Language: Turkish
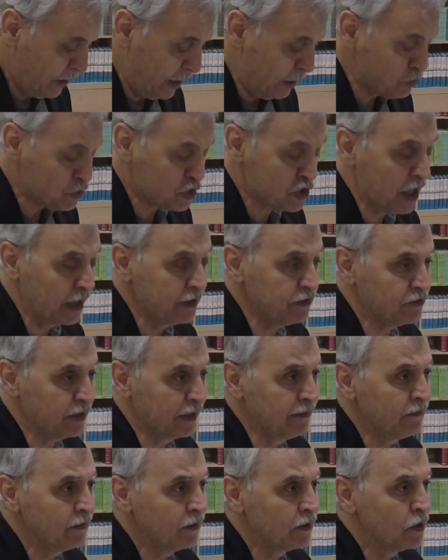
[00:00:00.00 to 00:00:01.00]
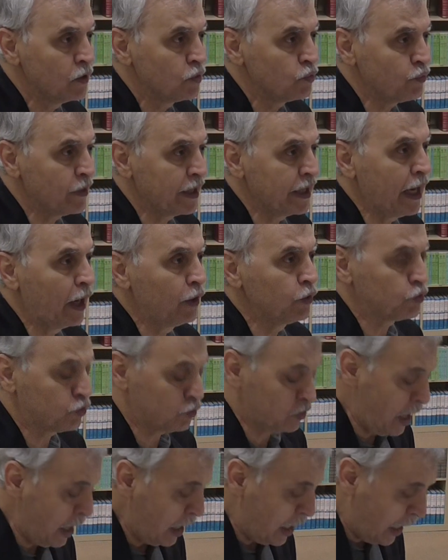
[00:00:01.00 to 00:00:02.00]
ev saydin
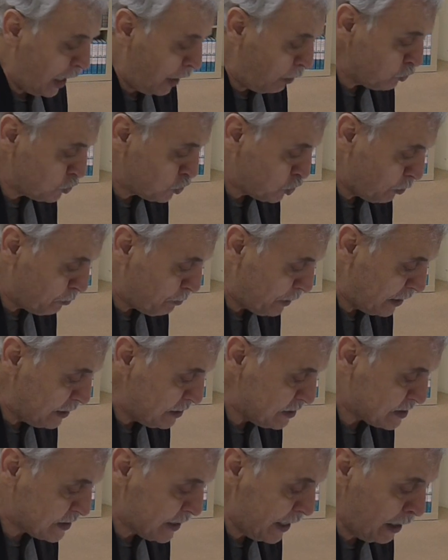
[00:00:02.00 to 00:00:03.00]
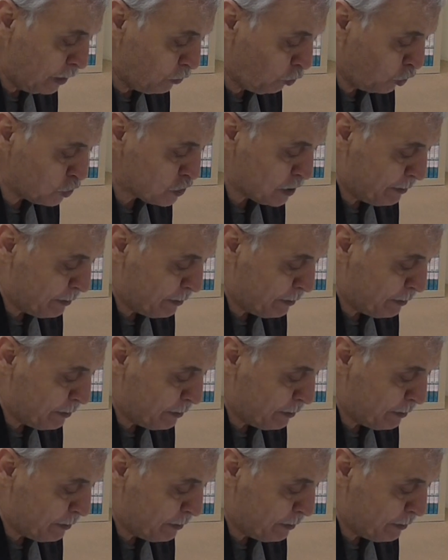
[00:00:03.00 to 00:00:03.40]
veyahut da av köpeği ise o